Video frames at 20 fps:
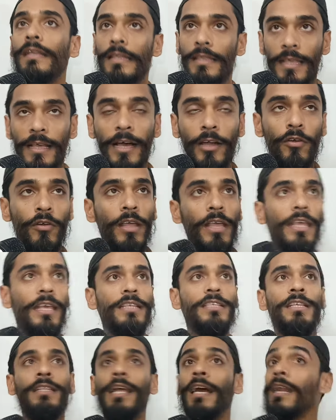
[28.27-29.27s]
কি কারণে
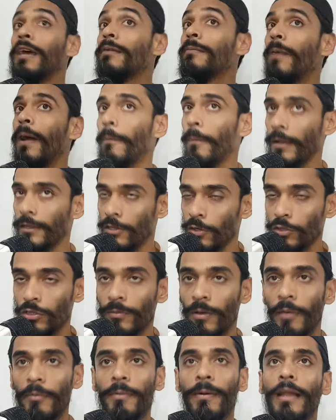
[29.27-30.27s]
গিয়েছেন তারা
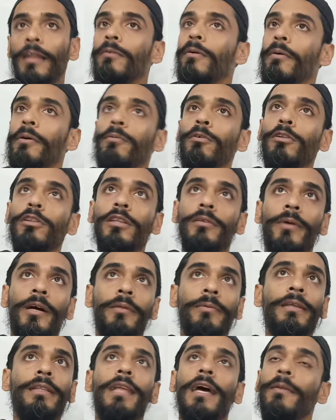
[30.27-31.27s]
ব্যক্তিগতভাবে ভালোভাবে বলতে
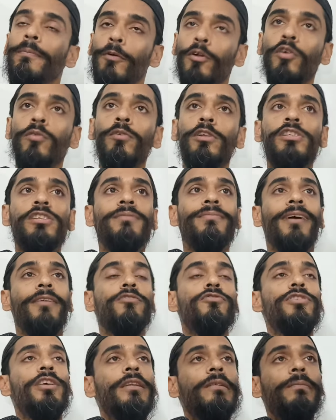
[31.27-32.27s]
পারবে তারপরেও বলছি
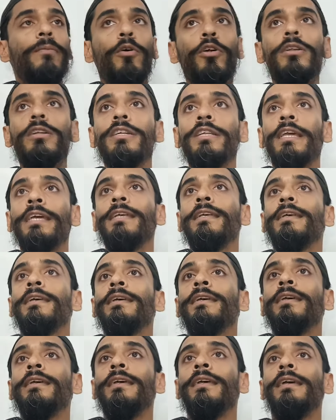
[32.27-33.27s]
মানুষের ভোট নিয়ে
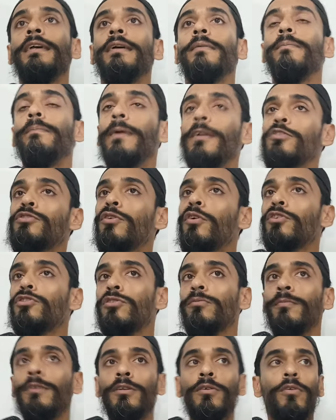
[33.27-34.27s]
মানুষকে
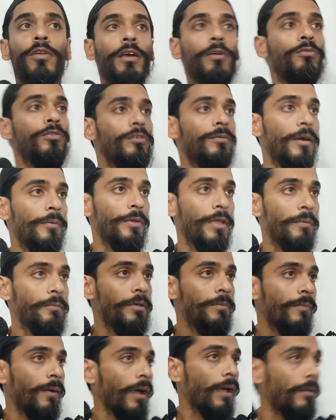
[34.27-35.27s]
অসম্মান করা কোনোভাবেই
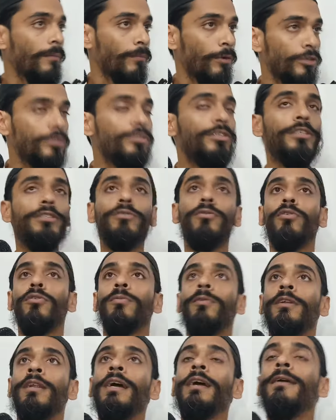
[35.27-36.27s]
আমি বরদাস্ত
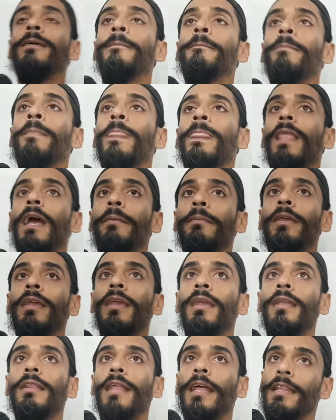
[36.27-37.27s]
করব না আমি
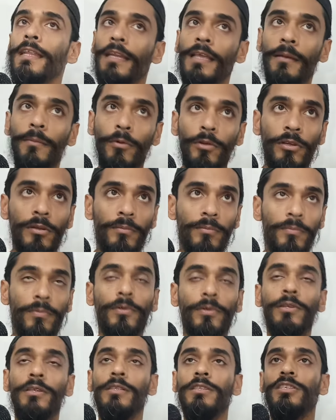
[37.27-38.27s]
তাদেরকে বল
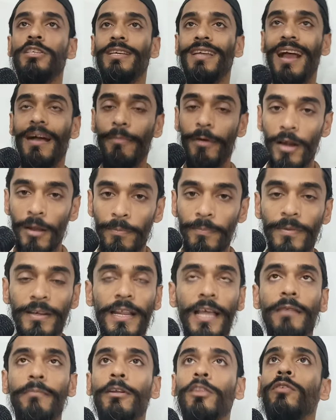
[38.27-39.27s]
বলছি আবার আপনি
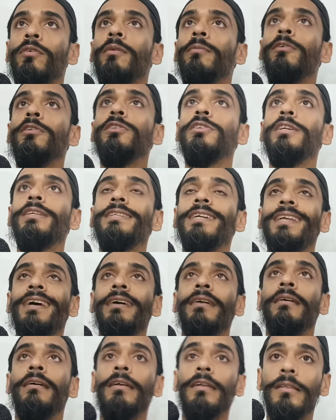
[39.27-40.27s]
মিডিয়ার মাধ্যমে বলছি যারা